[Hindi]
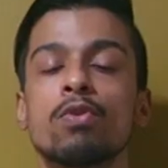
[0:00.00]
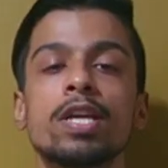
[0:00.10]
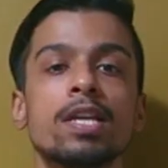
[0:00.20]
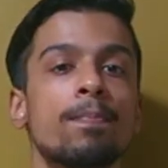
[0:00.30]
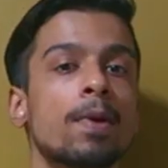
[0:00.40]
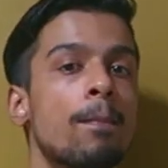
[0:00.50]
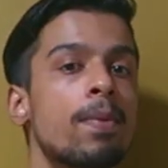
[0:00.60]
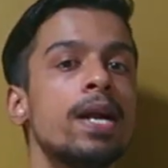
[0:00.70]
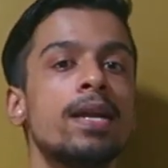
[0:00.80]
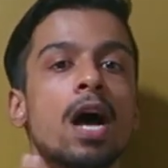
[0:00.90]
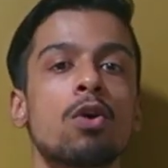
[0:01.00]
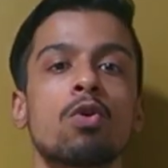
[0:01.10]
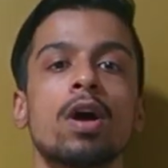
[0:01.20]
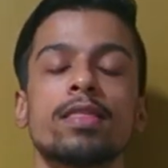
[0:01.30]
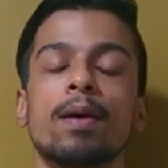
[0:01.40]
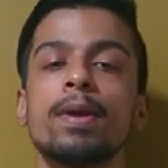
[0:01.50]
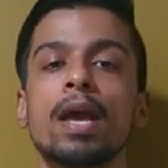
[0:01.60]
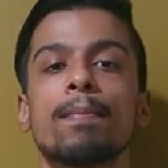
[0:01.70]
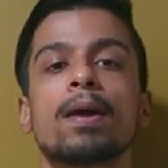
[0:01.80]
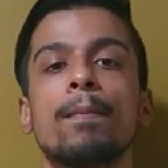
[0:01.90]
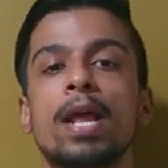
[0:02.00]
क्योंकि जब कंप्लीट डार्क होगा तभी आपका